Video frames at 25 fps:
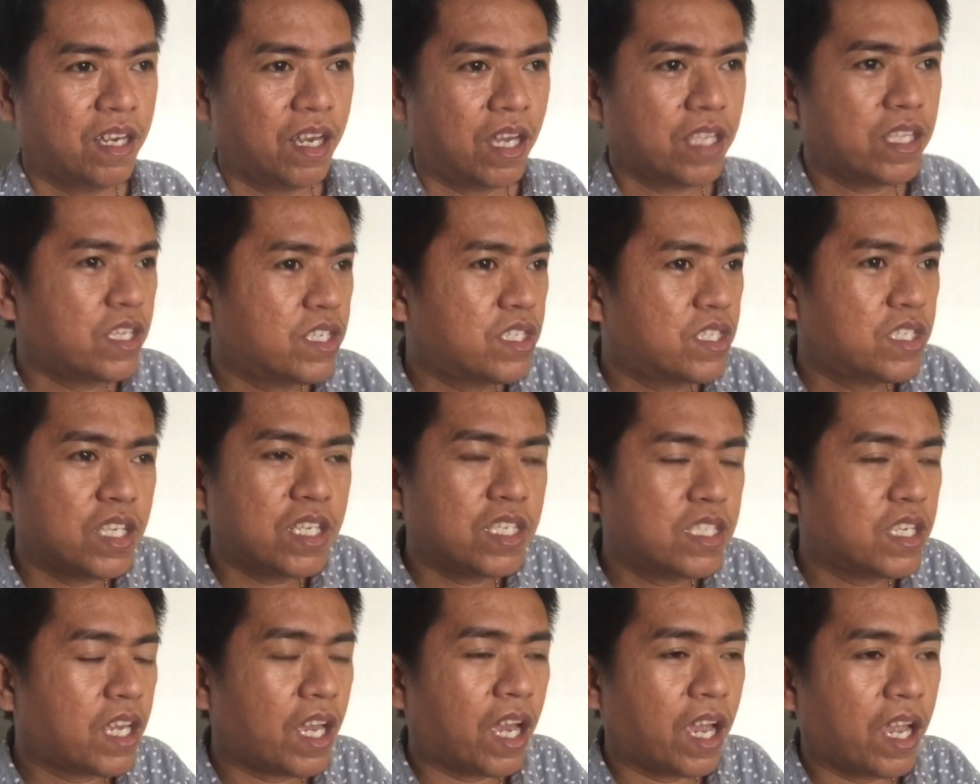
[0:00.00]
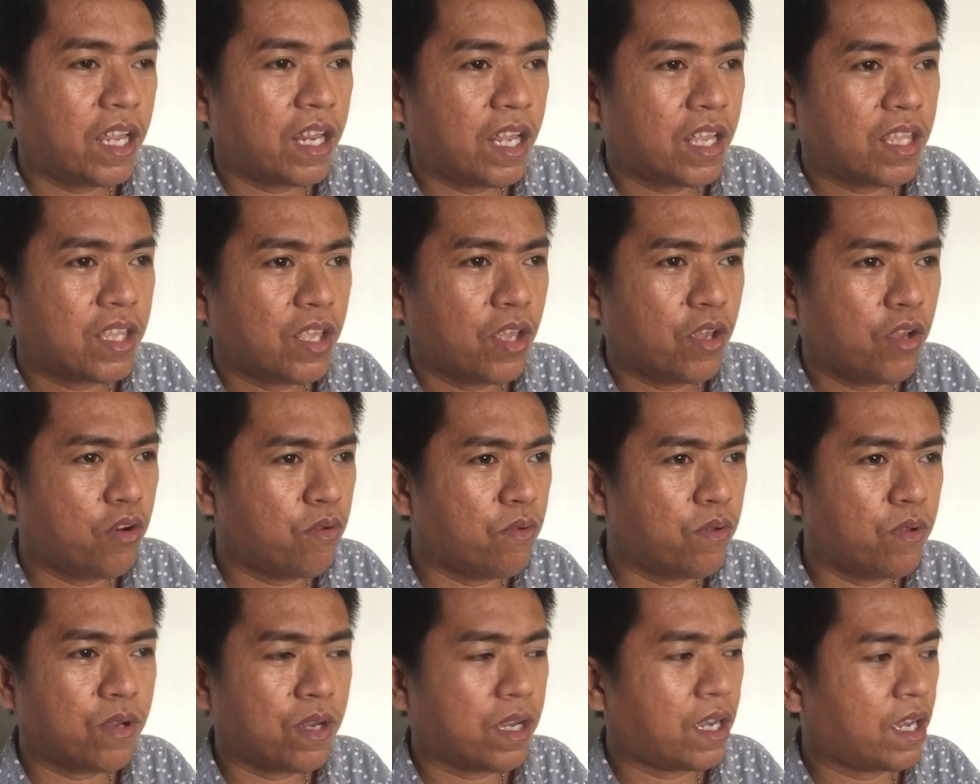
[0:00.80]
At least chichikahin natin.
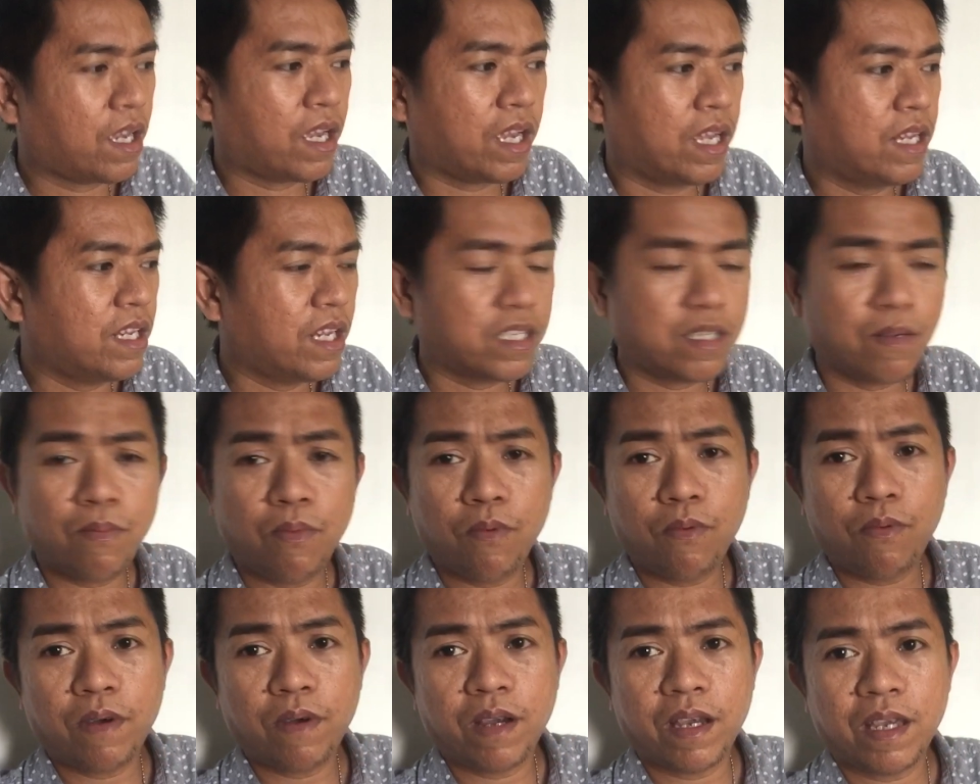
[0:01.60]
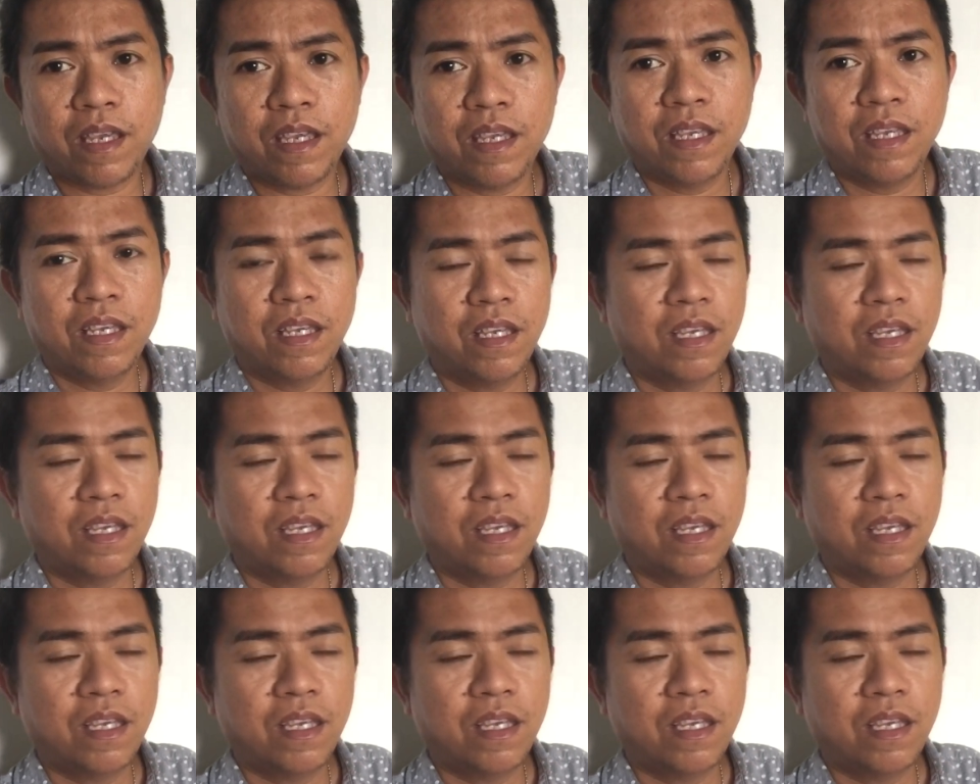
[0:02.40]
Ano yung nakaganda sa buhay?